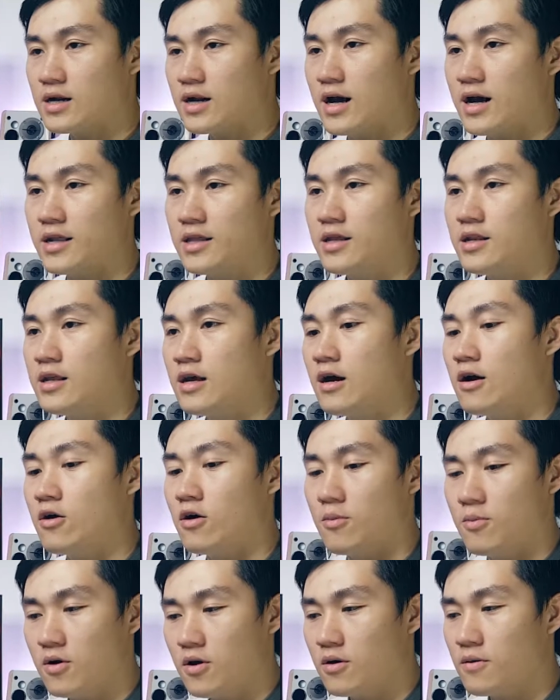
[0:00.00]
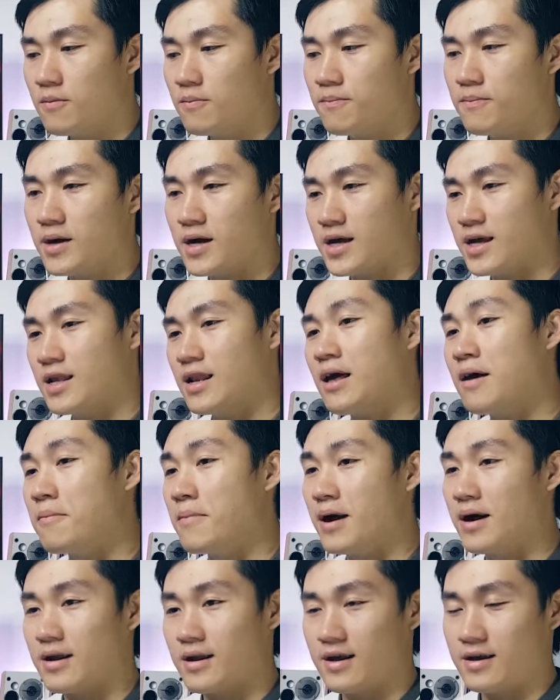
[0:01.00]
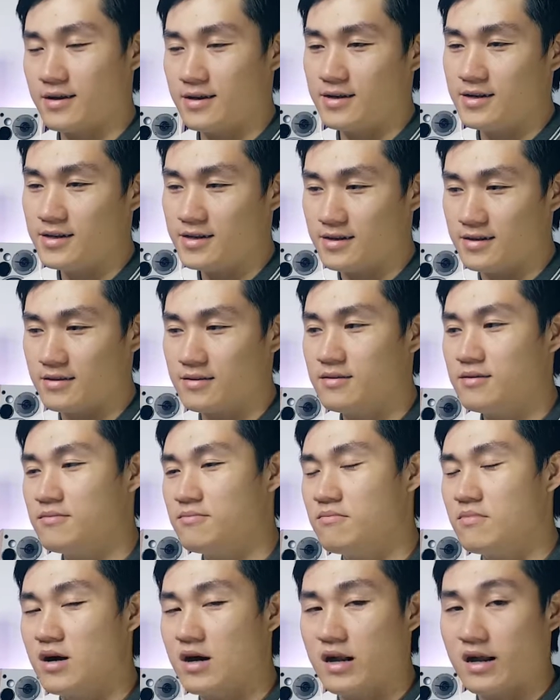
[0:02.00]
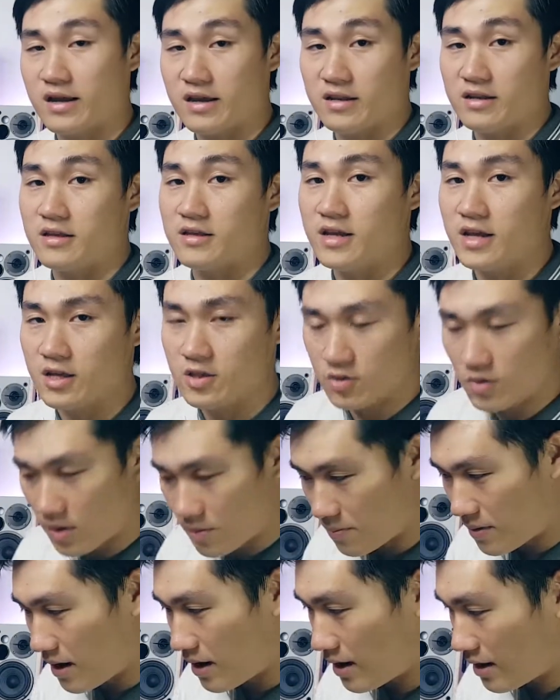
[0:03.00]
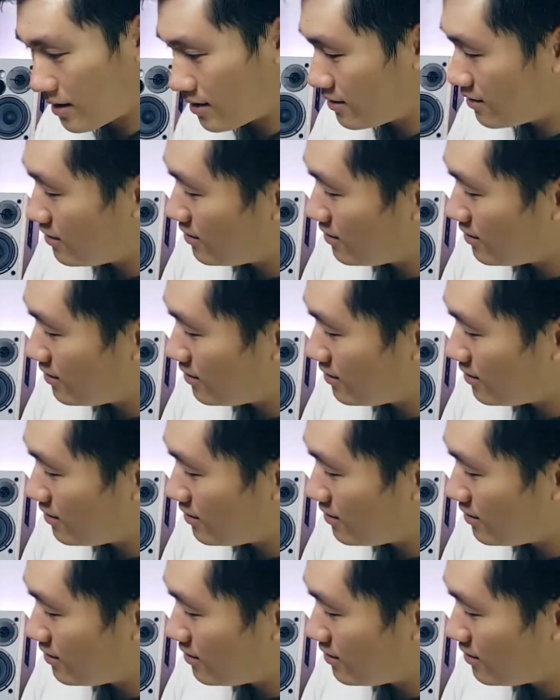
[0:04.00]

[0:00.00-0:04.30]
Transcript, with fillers: akhirnya dia ngomong pakailah barang ini barang ininya itu apa